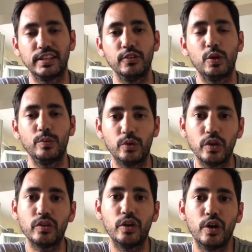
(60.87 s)
technique comme une
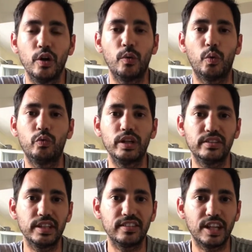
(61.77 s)
autre. On voulait
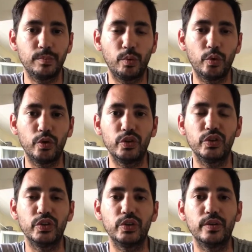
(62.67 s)
essayer ça pour
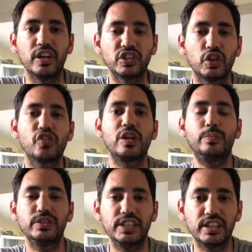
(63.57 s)
euh, changer un
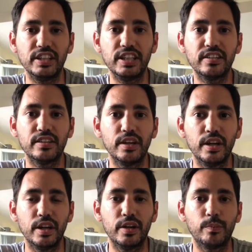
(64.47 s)
peu de technique,
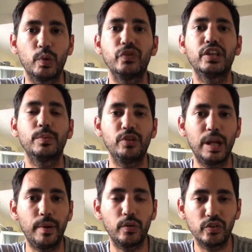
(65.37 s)
profiter un peu de
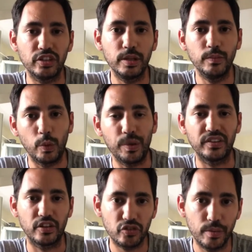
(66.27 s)
la barque aussi, au
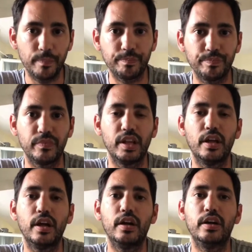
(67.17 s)
passage.
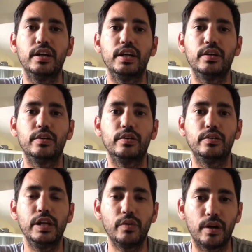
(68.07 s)
Et,
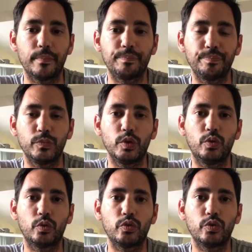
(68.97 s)
euh, voilà.
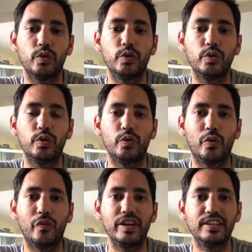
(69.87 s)
Donc euh,
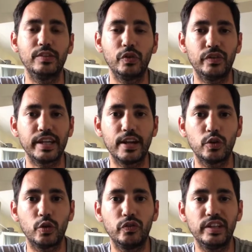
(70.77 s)
on va essayer de vous faire
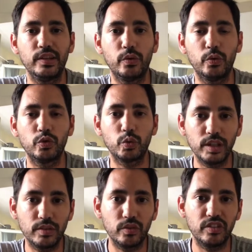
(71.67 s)
quelques vidéos
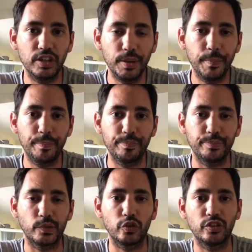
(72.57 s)
truites aussi.
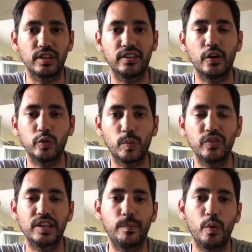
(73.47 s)
Parce que ça en ce
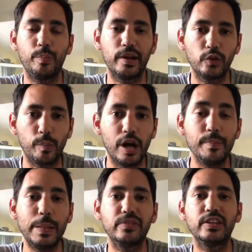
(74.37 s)
moment ça mord pas trop
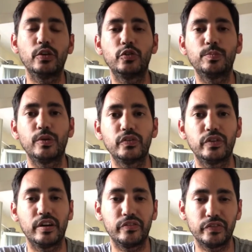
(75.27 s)
mal, même si notre spot
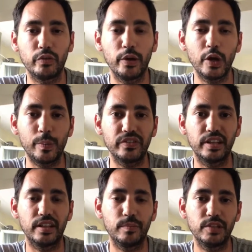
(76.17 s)
favori
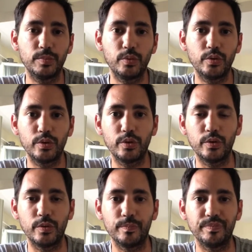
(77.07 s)
commence à être un petit
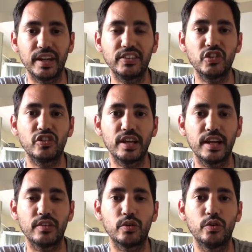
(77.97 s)
peu asséché
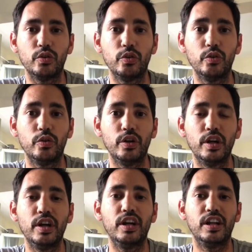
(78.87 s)
avec
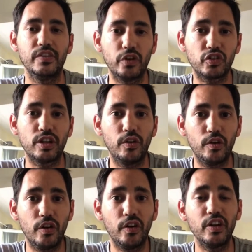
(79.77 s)
les fortes
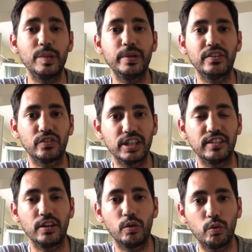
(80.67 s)
chaleurs, les paysans
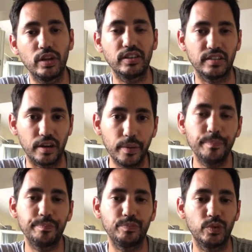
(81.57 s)
qui tirent l'eau, etc.
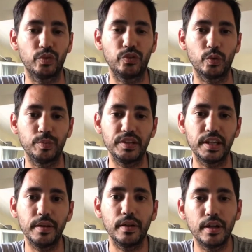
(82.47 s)
Donc c'est
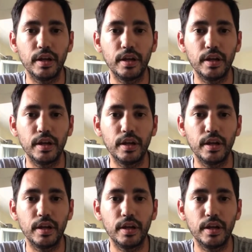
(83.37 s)
compliqué.